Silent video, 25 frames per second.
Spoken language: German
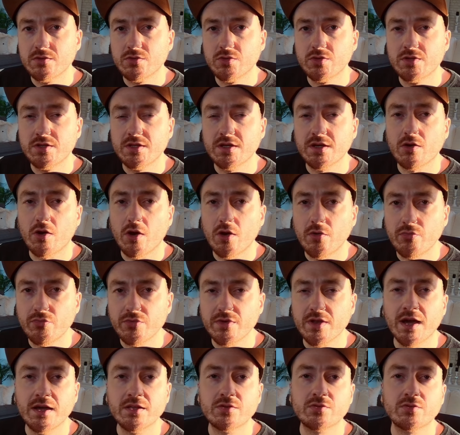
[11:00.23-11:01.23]
Durch ihre
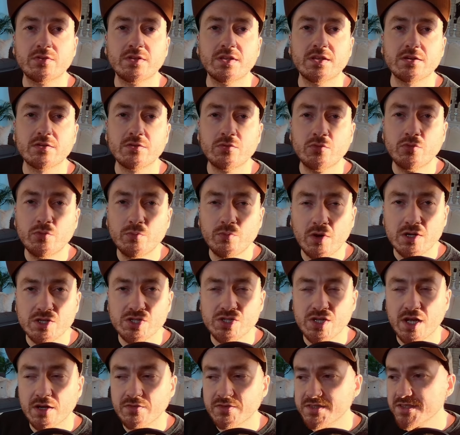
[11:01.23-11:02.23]
Offenheit und ihren Humor
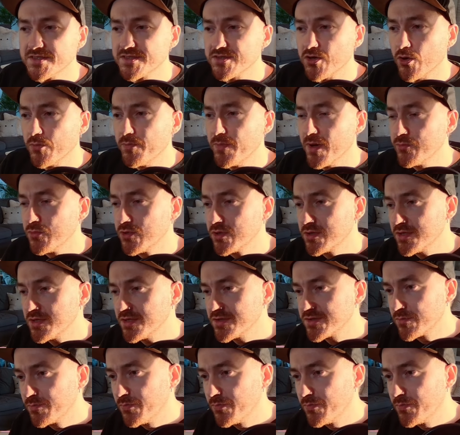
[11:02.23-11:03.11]
schafft sie es auch bei Mutti zu